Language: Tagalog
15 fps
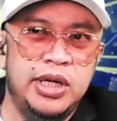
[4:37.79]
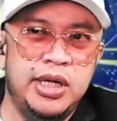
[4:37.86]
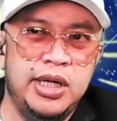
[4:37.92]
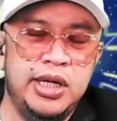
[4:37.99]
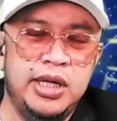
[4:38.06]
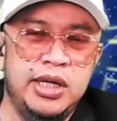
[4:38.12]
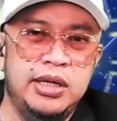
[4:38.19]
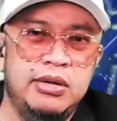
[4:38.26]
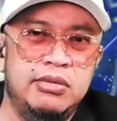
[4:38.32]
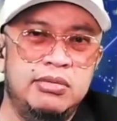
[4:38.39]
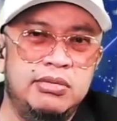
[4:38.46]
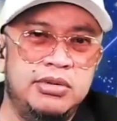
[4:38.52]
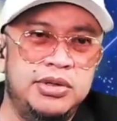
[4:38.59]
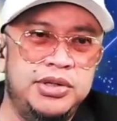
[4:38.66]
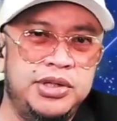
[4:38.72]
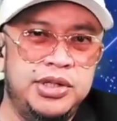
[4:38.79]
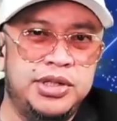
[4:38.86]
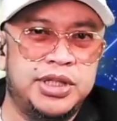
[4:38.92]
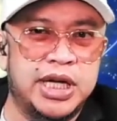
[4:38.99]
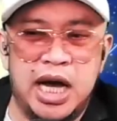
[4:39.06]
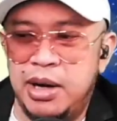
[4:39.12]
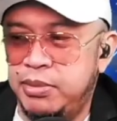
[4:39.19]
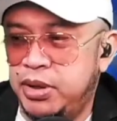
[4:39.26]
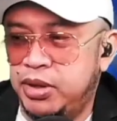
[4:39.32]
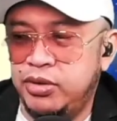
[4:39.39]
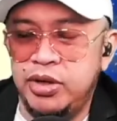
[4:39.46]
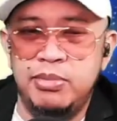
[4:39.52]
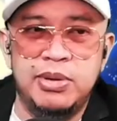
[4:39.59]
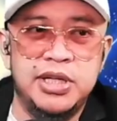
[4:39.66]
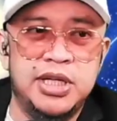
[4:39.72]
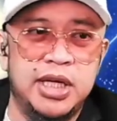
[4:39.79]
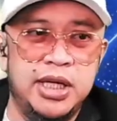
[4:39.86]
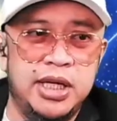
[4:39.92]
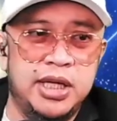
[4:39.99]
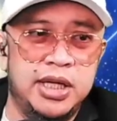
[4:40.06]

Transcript: Eh, Scammer yung iba dyan. Eh.